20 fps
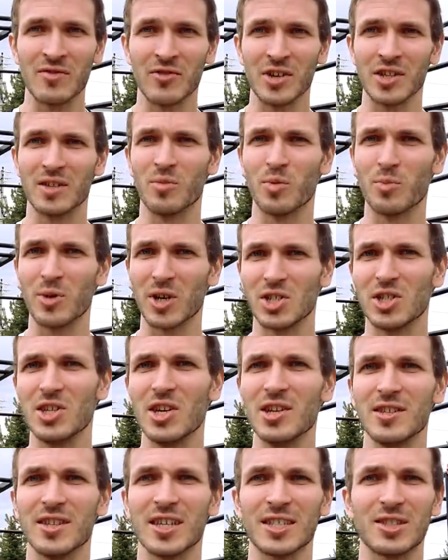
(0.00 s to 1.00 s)
в этом
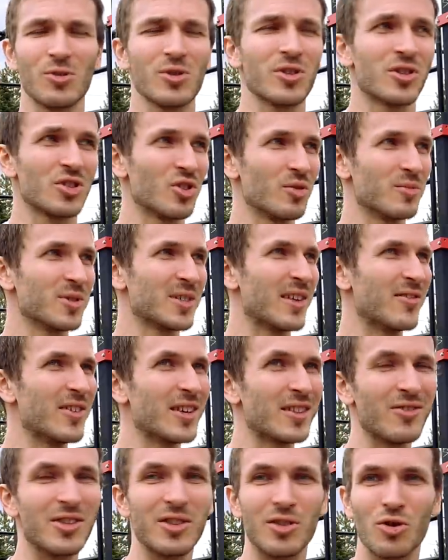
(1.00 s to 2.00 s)
упражнении настолько, чтобы
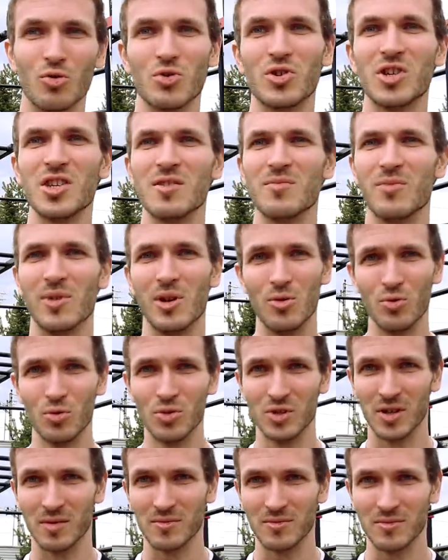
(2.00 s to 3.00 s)
советовать другим
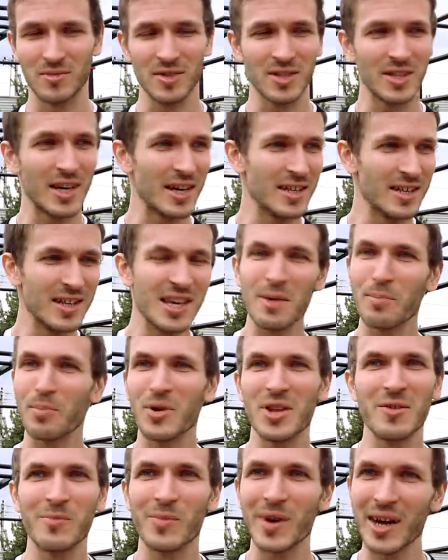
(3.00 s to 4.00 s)
людям. Я не
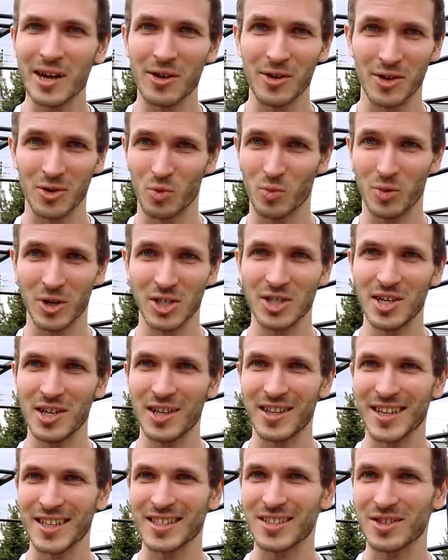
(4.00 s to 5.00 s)
понимаю это
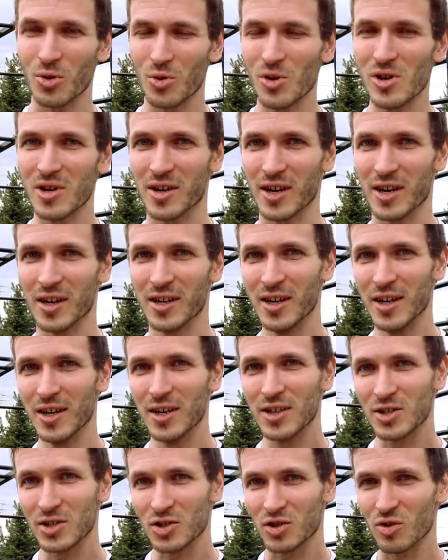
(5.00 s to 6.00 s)
упражнение настолько,
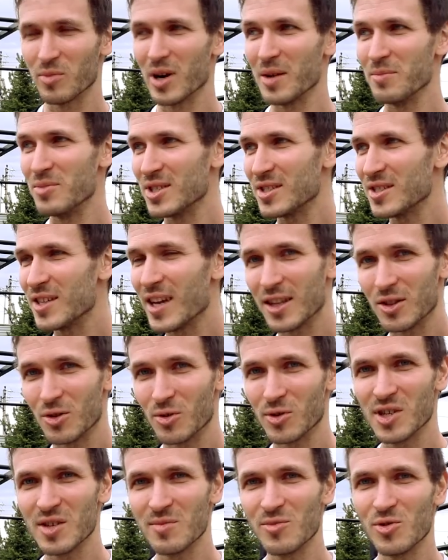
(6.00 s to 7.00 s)
чтобы объяснять
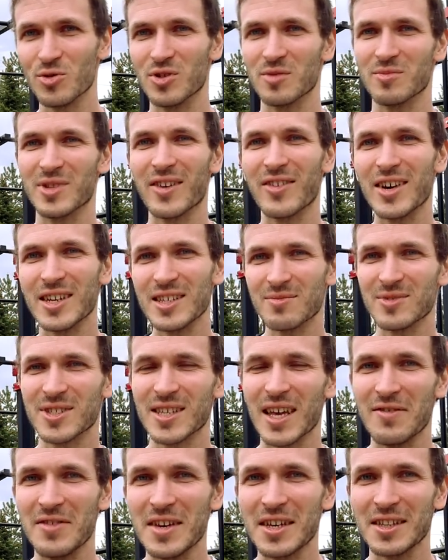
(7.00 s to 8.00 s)
другим людям, давать им
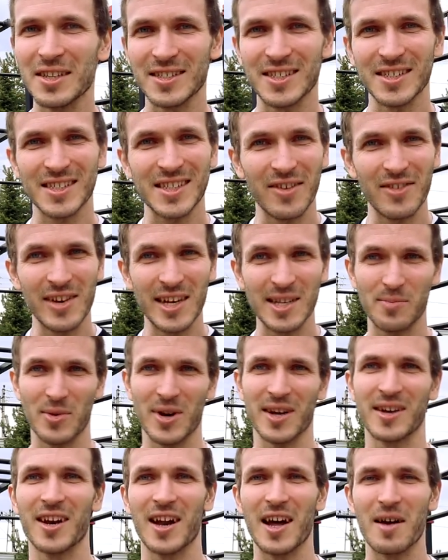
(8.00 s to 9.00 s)
советы, составлять
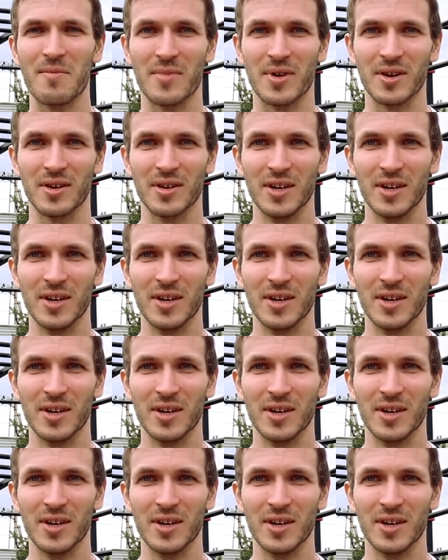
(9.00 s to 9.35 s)
программы